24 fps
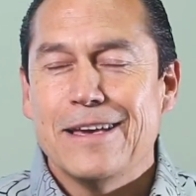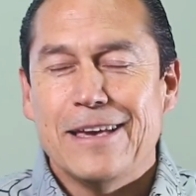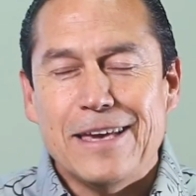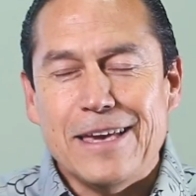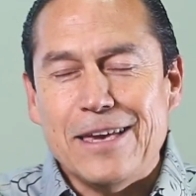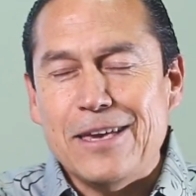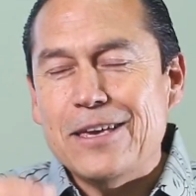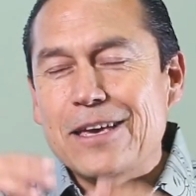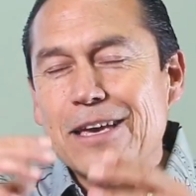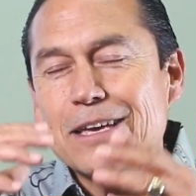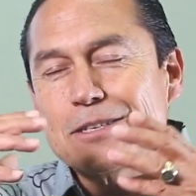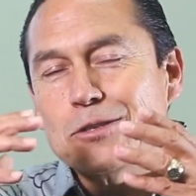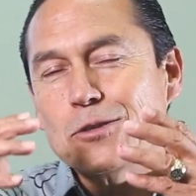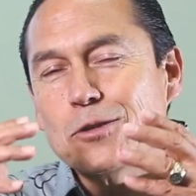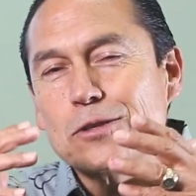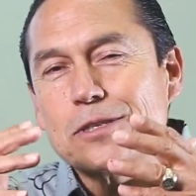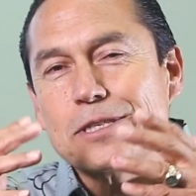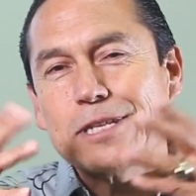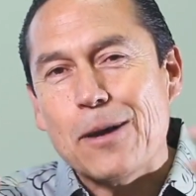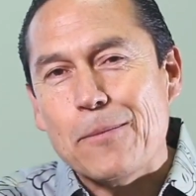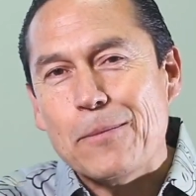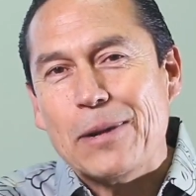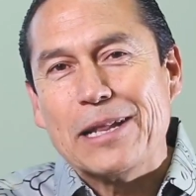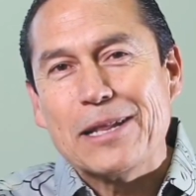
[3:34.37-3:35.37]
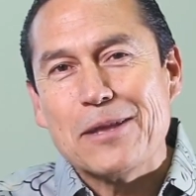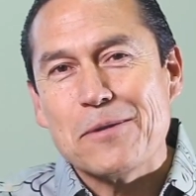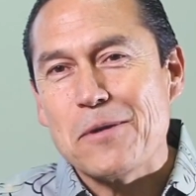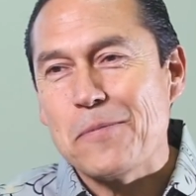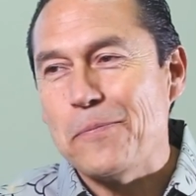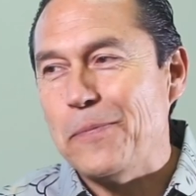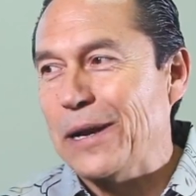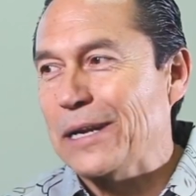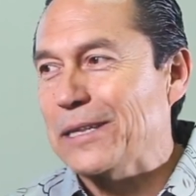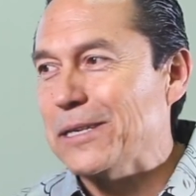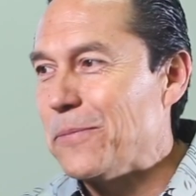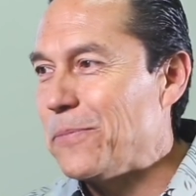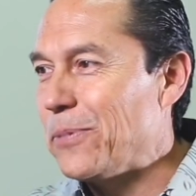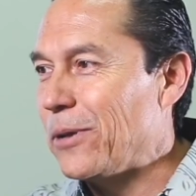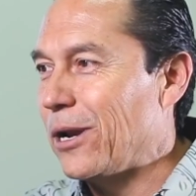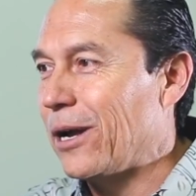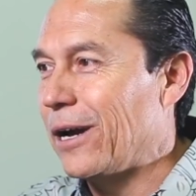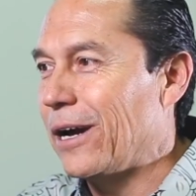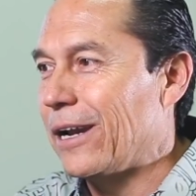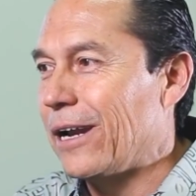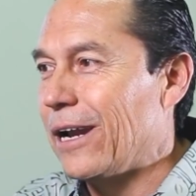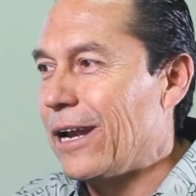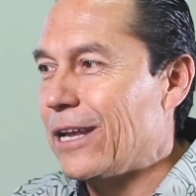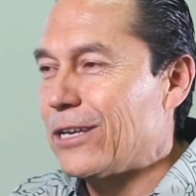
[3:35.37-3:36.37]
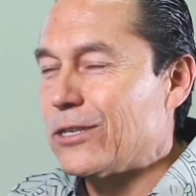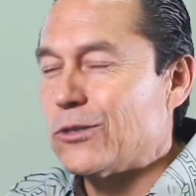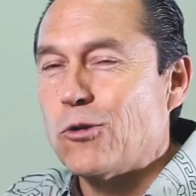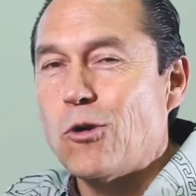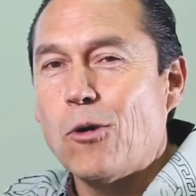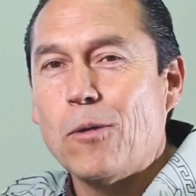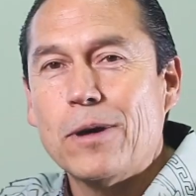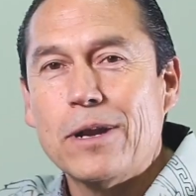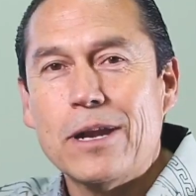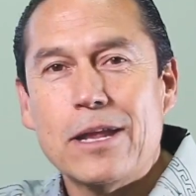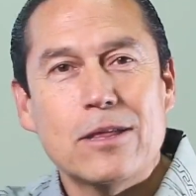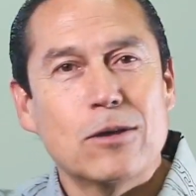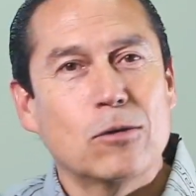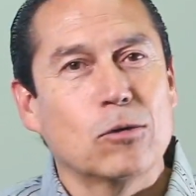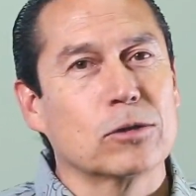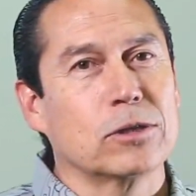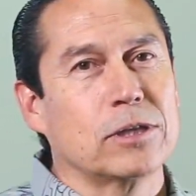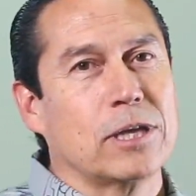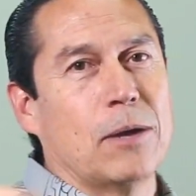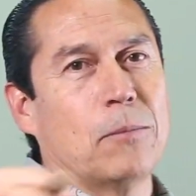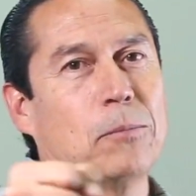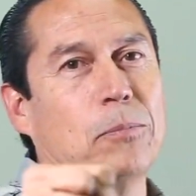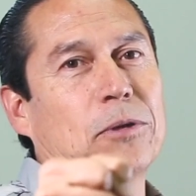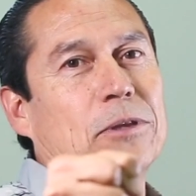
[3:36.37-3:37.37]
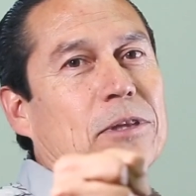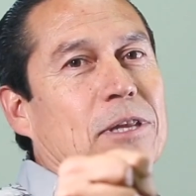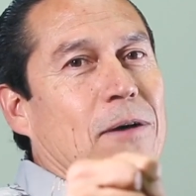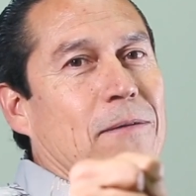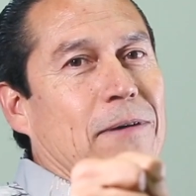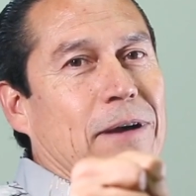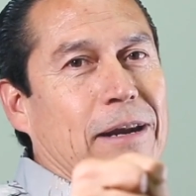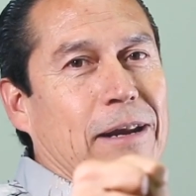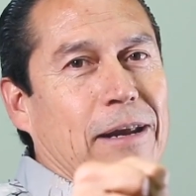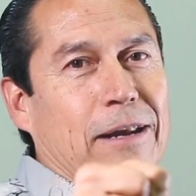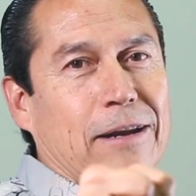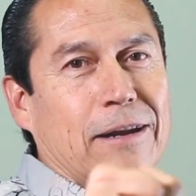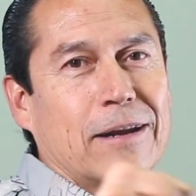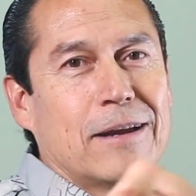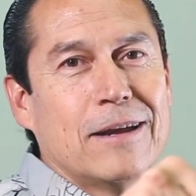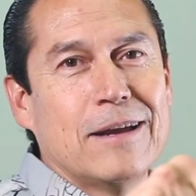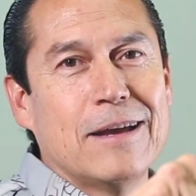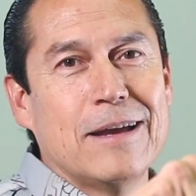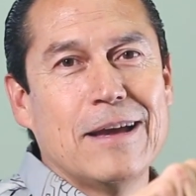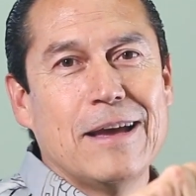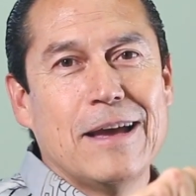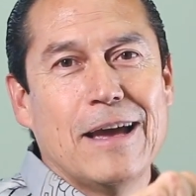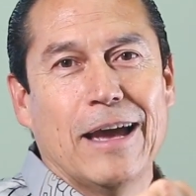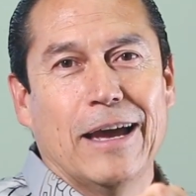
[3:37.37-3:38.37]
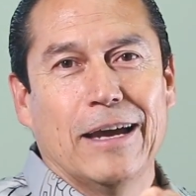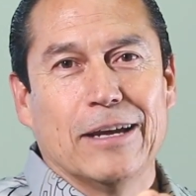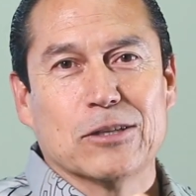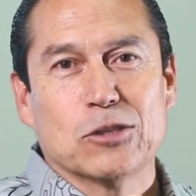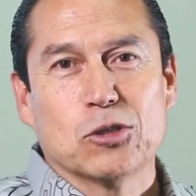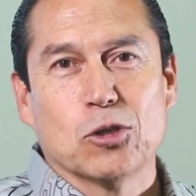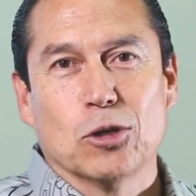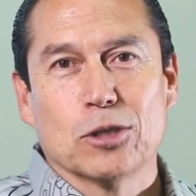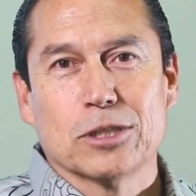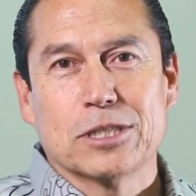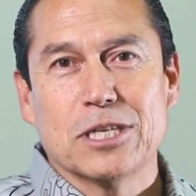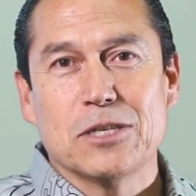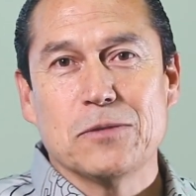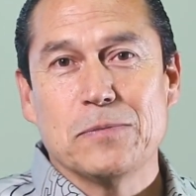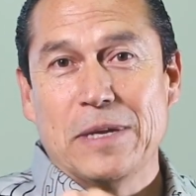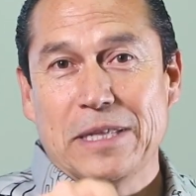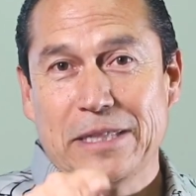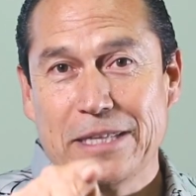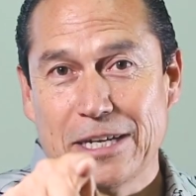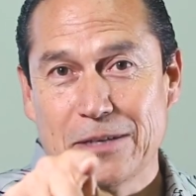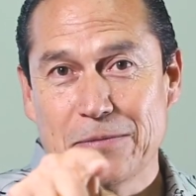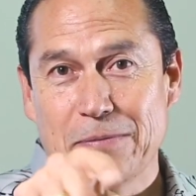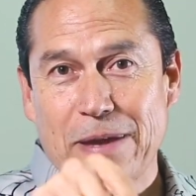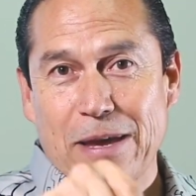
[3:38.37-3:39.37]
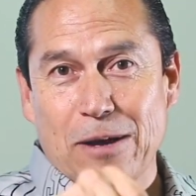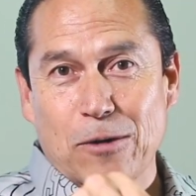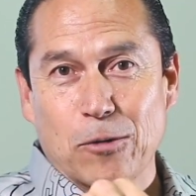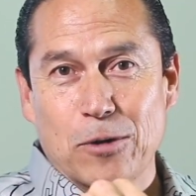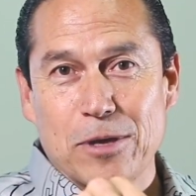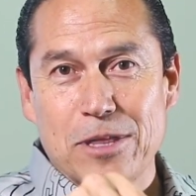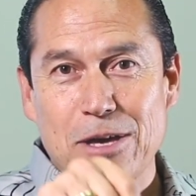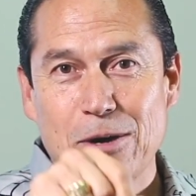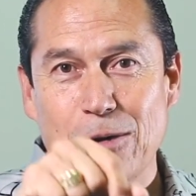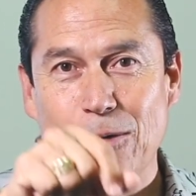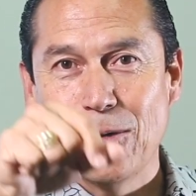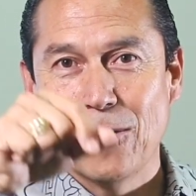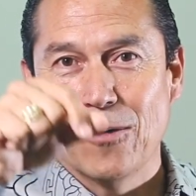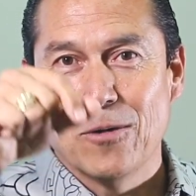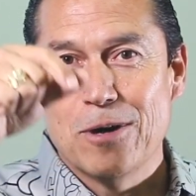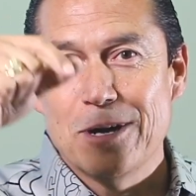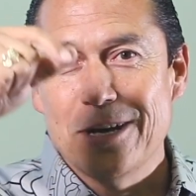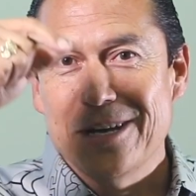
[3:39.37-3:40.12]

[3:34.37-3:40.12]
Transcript: Y esto está mal de mi parte, pero agarré la escoba y le digo, ten, ponte a barrer. Entonces, mientras vengo y digo,